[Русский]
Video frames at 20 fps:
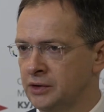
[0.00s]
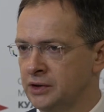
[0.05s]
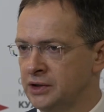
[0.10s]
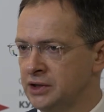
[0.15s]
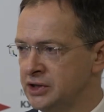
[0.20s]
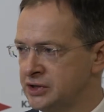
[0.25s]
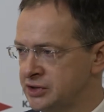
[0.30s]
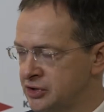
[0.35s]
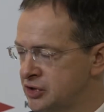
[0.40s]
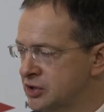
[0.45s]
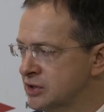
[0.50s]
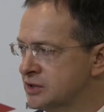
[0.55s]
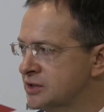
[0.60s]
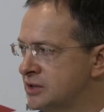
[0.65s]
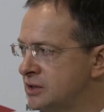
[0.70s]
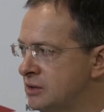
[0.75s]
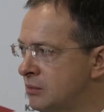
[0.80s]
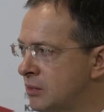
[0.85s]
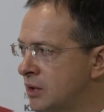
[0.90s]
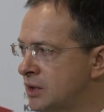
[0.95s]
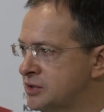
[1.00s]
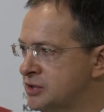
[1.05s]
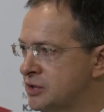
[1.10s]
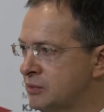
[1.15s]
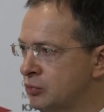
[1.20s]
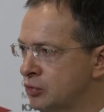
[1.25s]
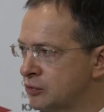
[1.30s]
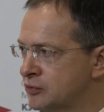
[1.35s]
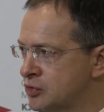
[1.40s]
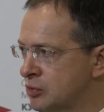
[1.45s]
и сейчас занимается, и
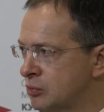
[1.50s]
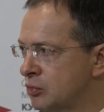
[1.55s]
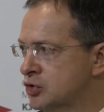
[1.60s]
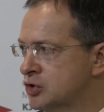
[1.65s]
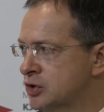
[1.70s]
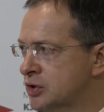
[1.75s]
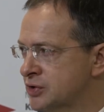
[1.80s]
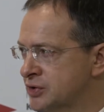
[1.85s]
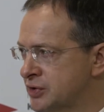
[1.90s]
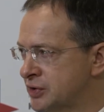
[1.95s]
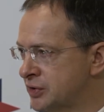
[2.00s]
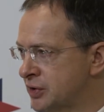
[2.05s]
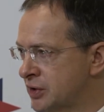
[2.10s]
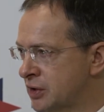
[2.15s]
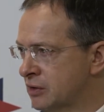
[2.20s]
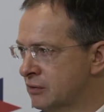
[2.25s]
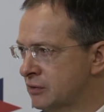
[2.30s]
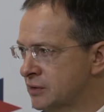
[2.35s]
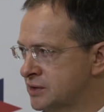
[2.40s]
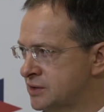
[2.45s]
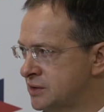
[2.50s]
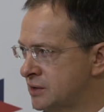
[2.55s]
будет все больше концентрироваться